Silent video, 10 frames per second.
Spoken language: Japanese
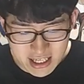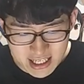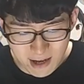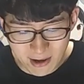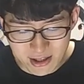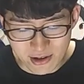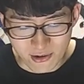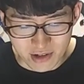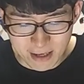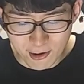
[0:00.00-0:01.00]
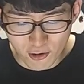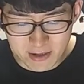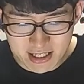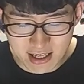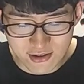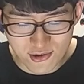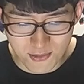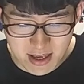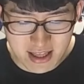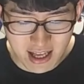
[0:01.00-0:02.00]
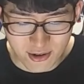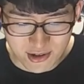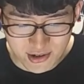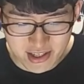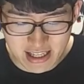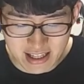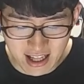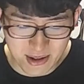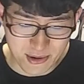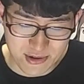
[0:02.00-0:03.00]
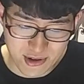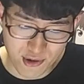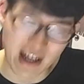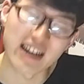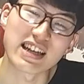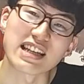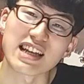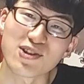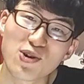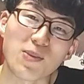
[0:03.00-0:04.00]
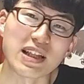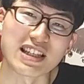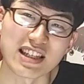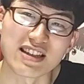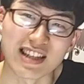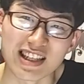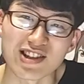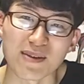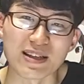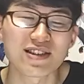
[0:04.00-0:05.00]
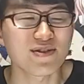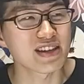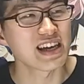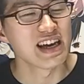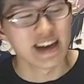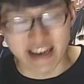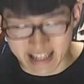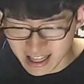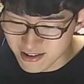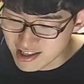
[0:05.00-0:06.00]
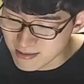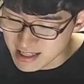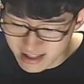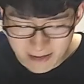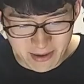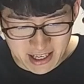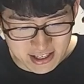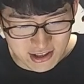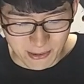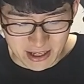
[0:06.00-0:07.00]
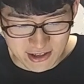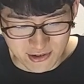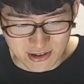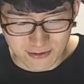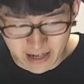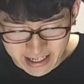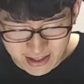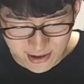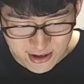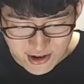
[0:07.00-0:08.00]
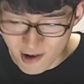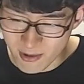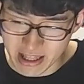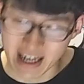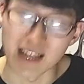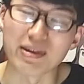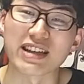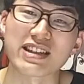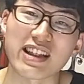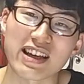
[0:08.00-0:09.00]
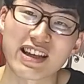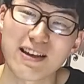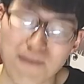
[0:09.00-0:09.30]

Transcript: 3話という子はね、ま小見さんとみんなの、そして田野くんとの関係性がどこまで進展するのも非常に、えー、楽しみなので、やっぱ演出とかも、非常にうまいなと思いながら、ね、見させていただき